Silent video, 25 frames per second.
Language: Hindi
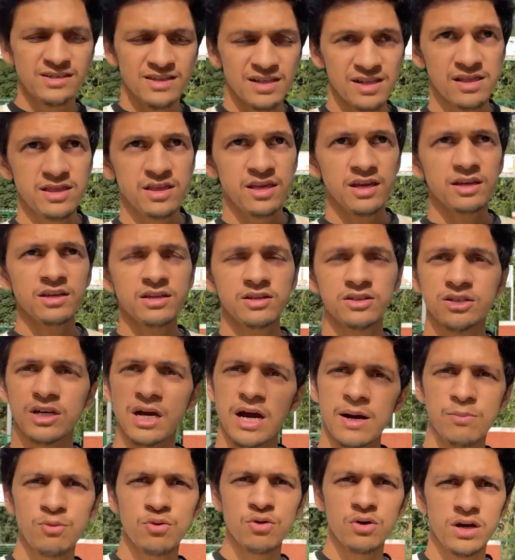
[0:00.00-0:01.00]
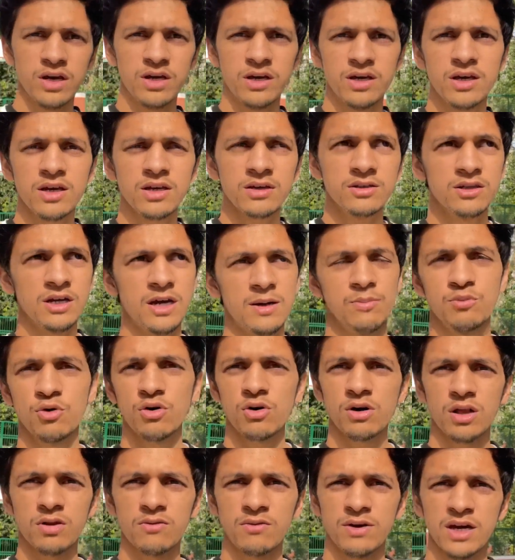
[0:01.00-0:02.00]
चलते हैं शाम को आएंगे शाम
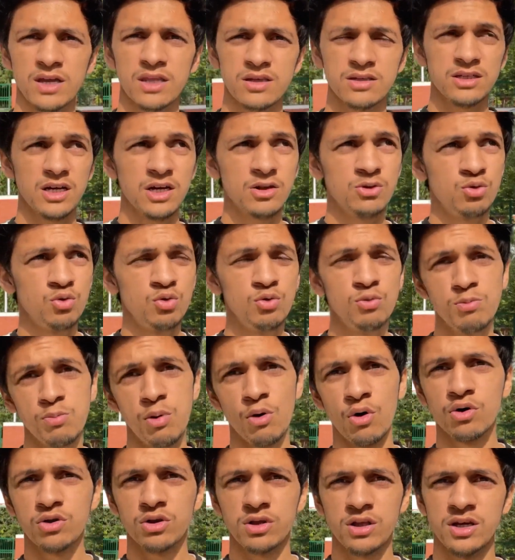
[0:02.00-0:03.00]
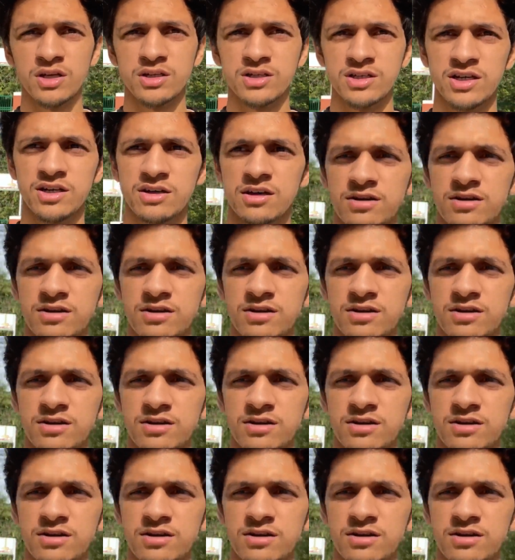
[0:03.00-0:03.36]
को करवाएंगे रिचार्ज तो धूप बहुत तेज़ है